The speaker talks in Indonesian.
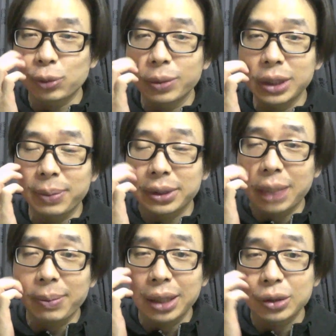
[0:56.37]
menit
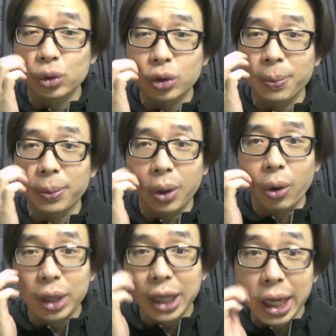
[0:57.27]
pertama cukup
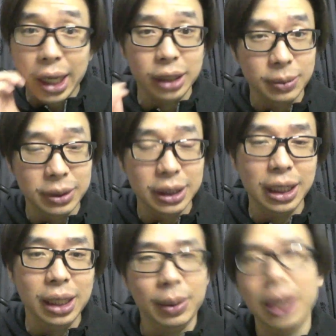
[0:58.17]
oke okay ya
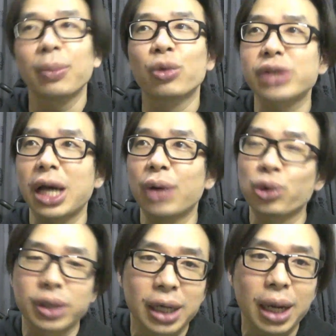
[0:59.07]
sebenarnya kayak berusaha untuk
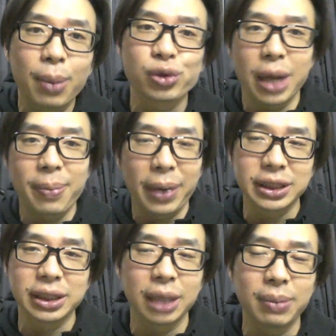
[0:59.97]
nyerang berusaha
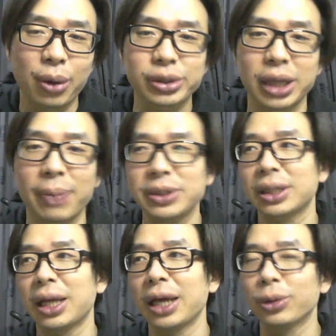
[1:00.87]
pressing dengan bagus tapi
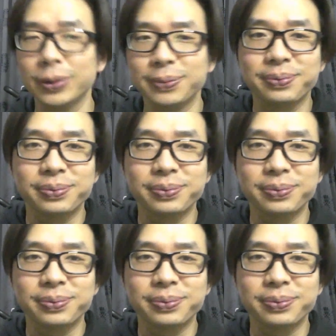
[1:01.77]
setelah itu